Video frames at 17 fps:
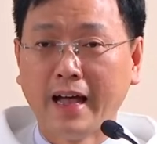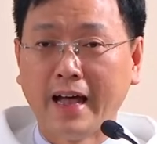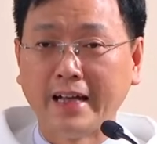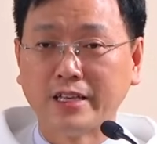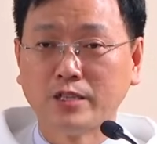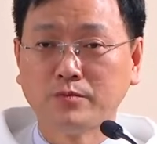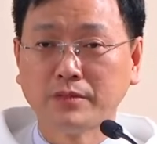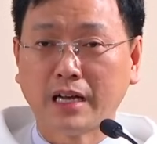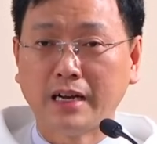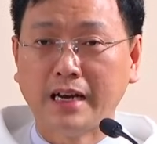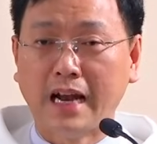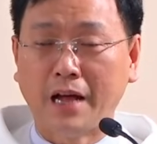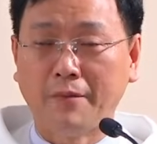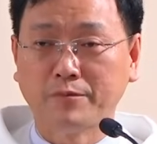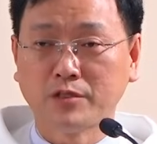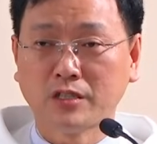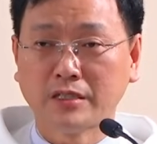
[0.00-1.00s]
hay chúng ta
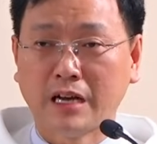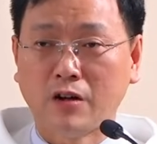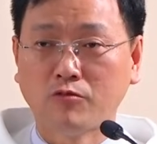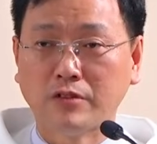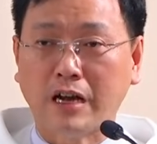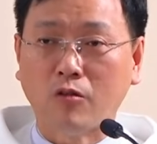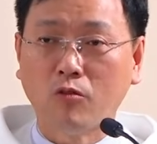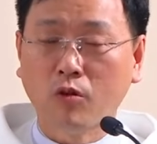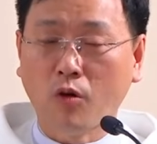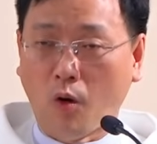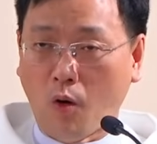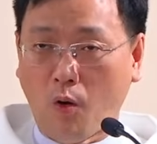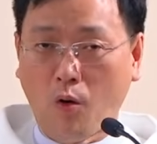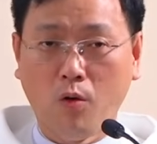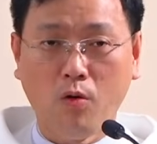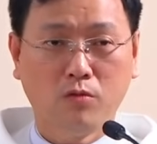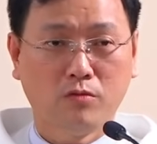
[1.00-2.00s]
làm cho nhau đau
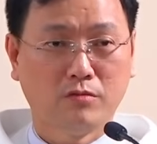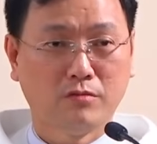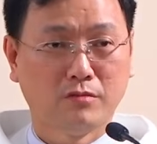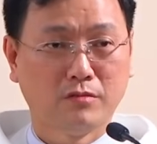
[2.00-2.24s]
khổ